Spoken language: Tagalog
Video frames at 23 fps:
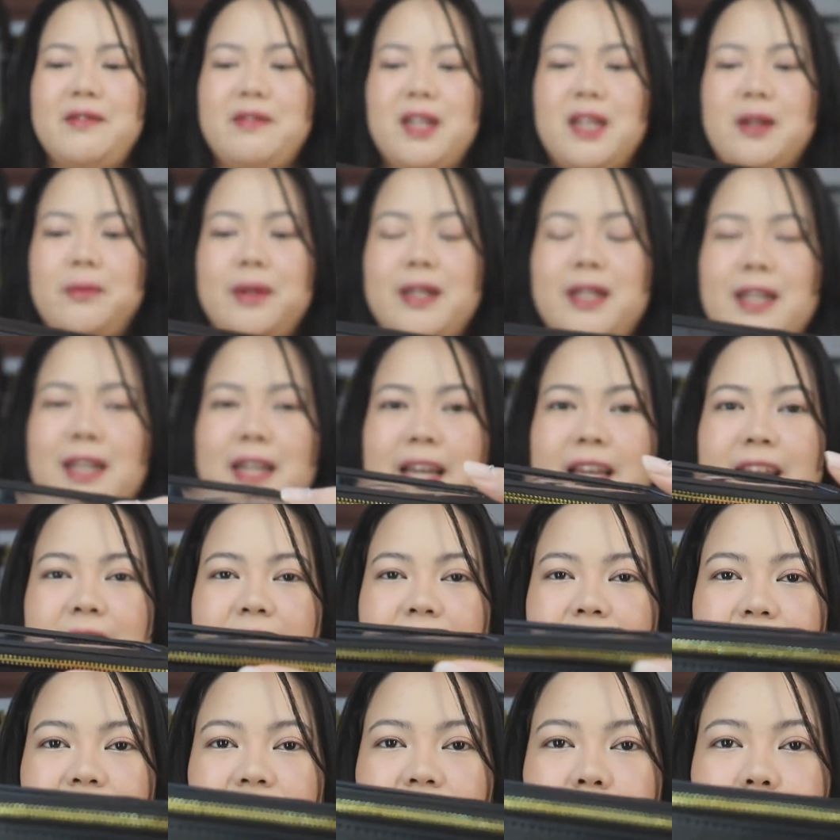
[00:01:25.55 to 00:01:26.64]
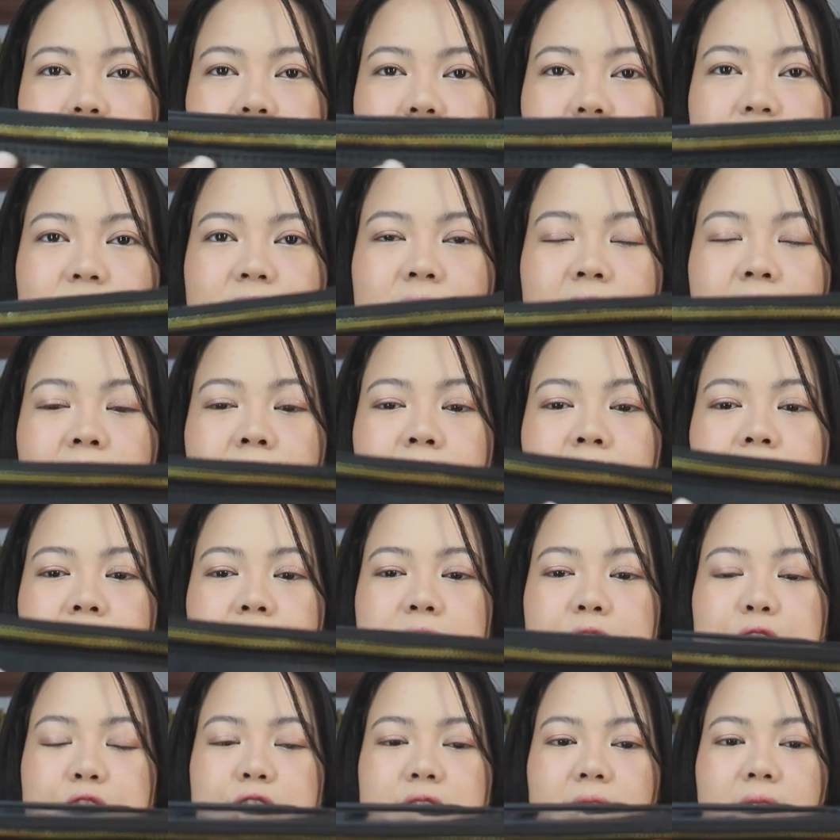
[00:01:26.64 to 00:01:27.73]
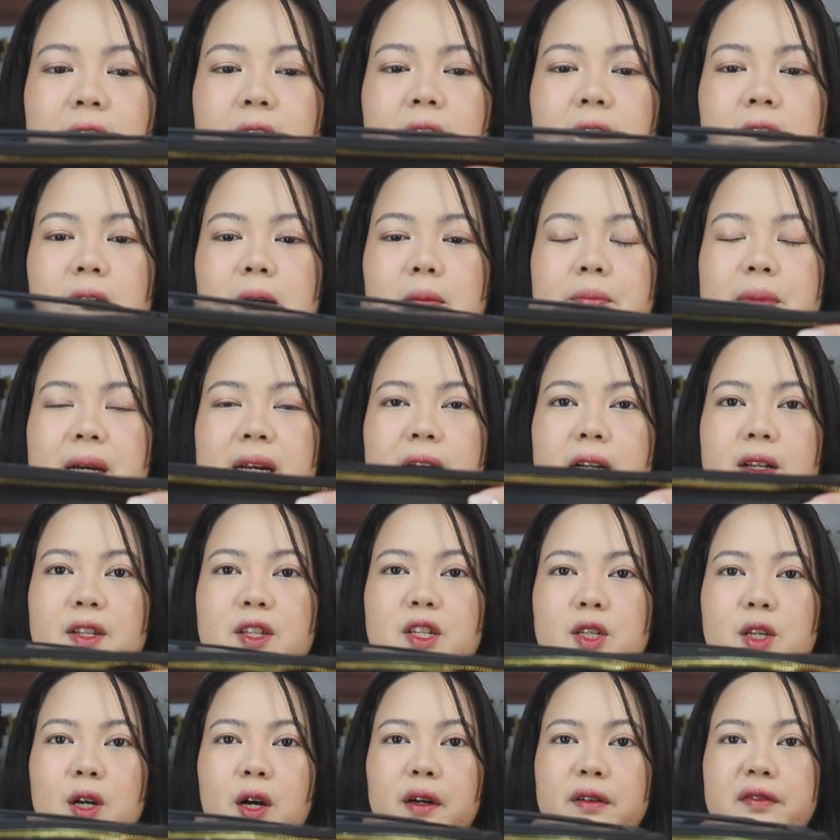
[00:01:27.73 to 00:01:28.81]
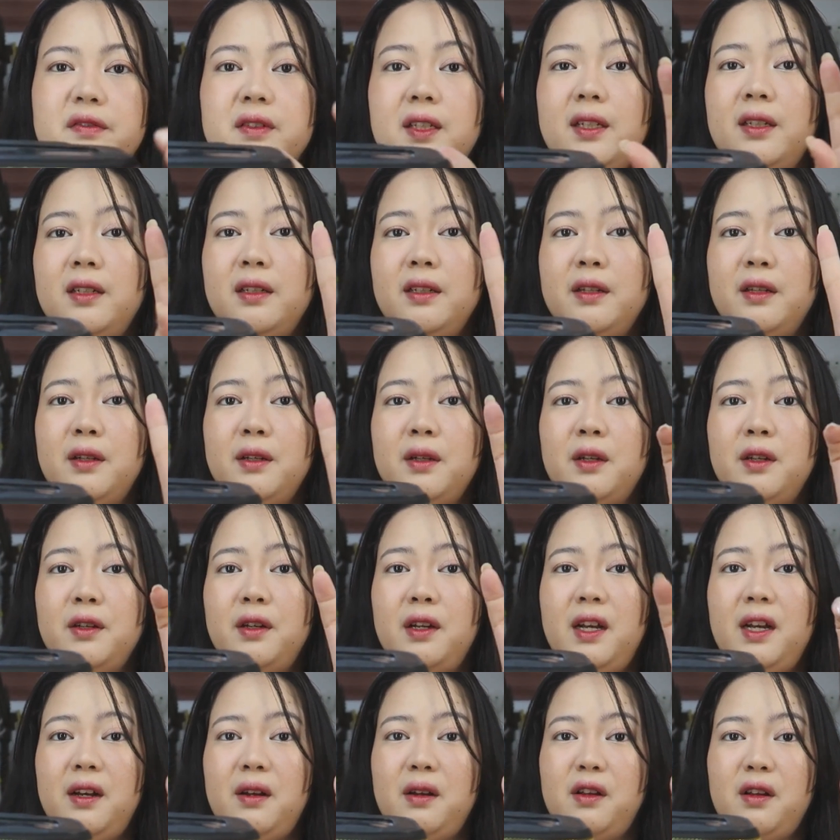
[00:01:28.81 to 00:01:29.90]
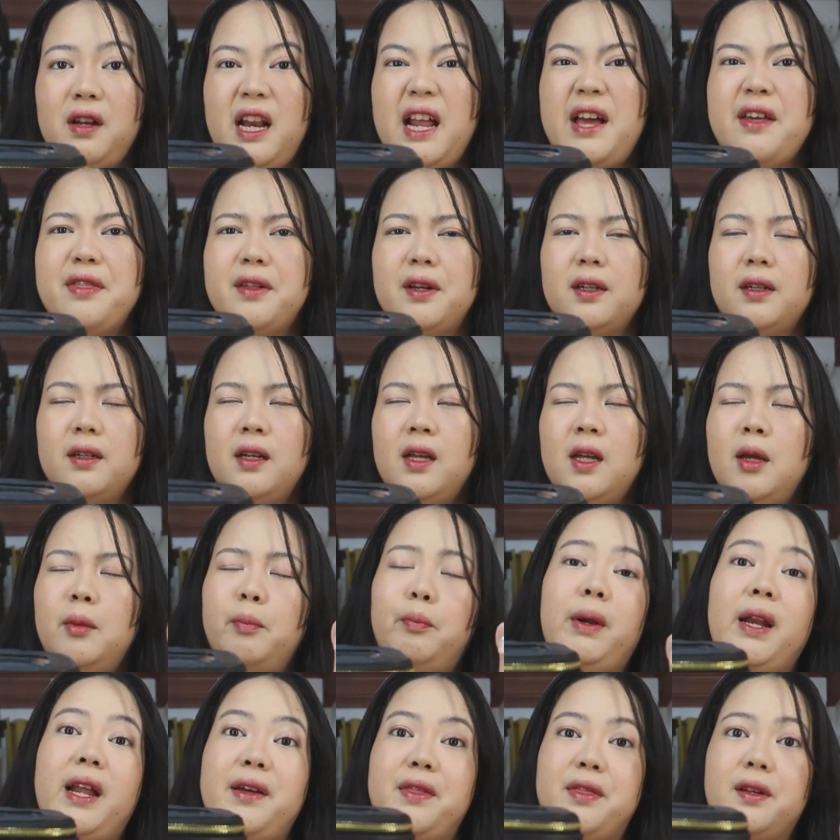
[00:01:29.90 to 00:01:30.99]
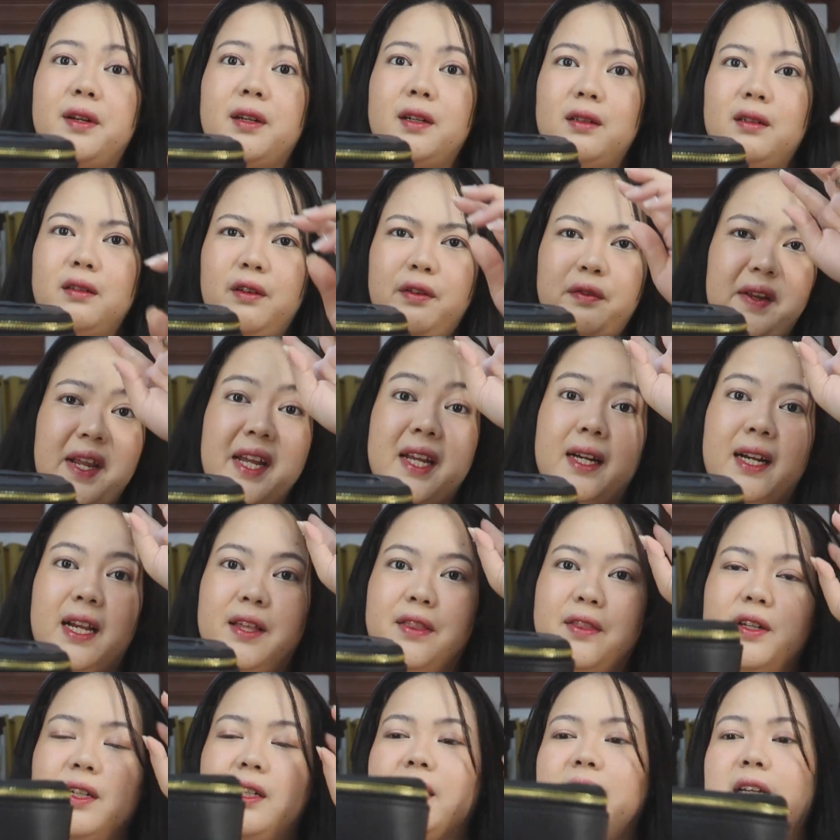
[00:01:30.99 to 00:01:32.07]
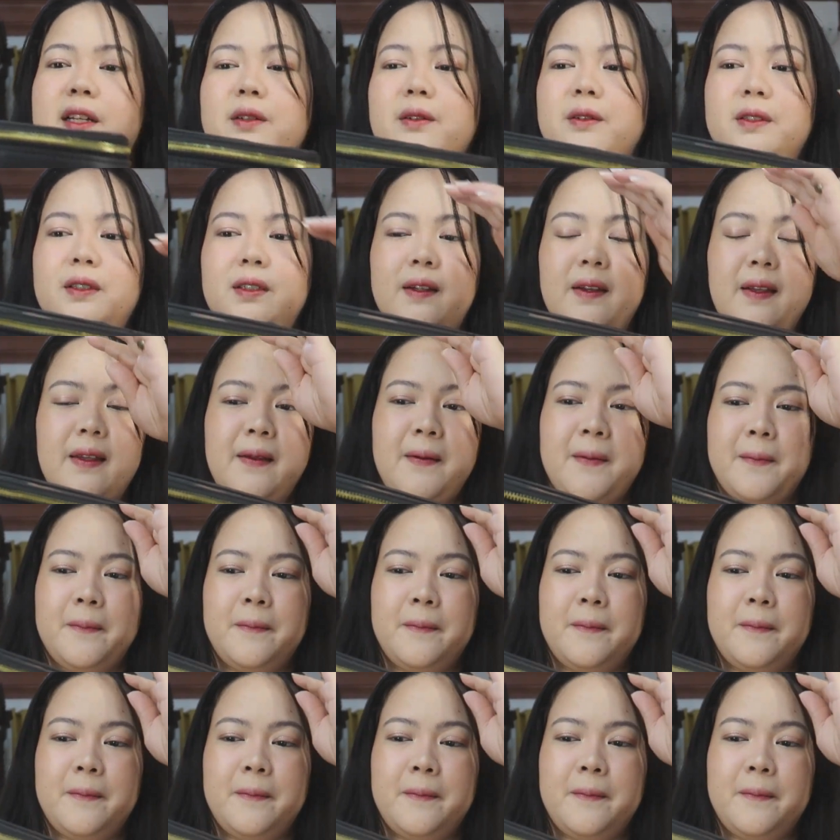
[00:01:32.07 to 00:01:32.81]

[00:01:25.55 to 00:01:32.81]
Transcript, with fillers: I really, really like it. Tapos, ano siya, um, parang soft leather. Pleather, fake leather, ganun.